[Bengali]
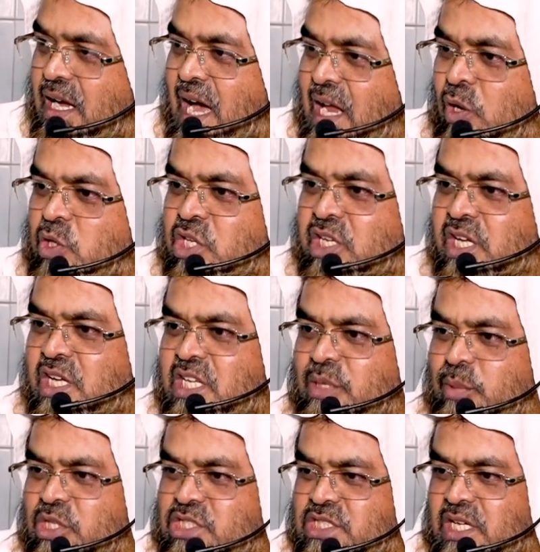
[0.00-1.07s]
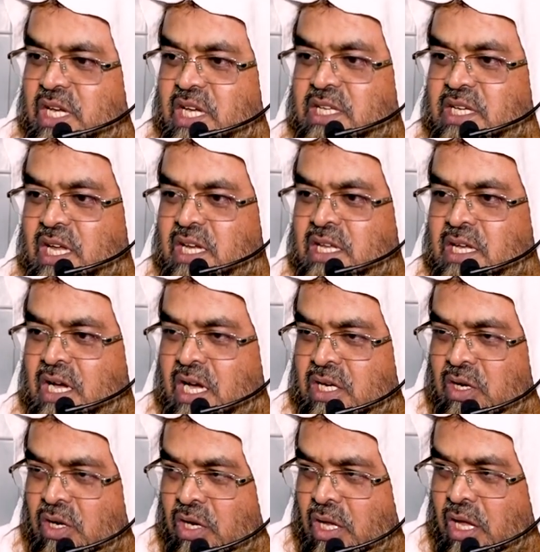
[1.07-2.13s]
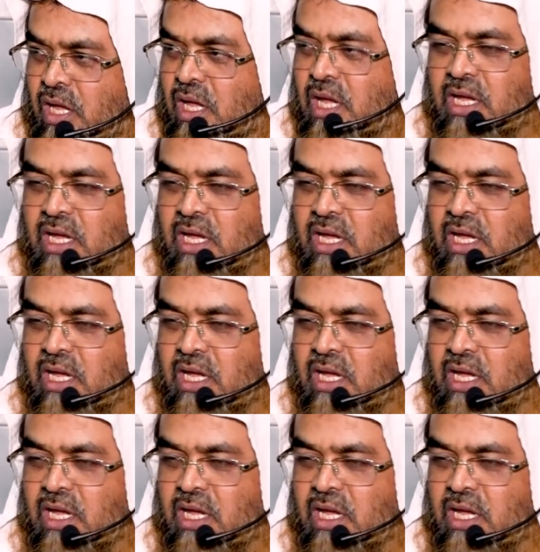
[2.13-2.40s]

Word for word: আলো থেকে কি বলছে ইন্নানি আনাল্লাহ